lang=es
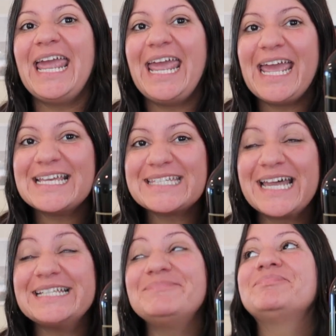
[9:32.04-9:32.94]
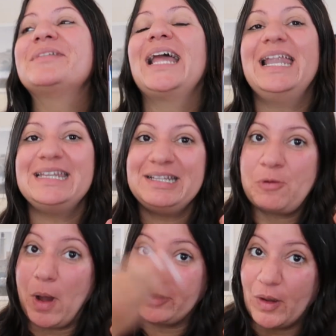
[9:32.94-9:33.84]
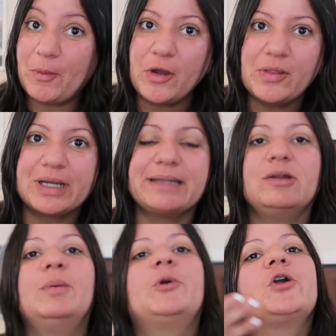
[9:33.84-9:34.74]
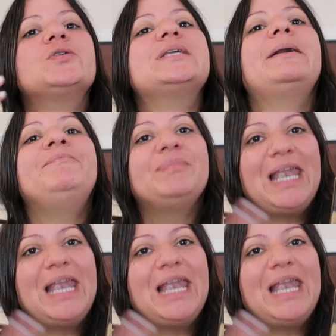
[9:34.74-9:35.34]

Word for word: esta cuando hemos ido al Castelo Morosa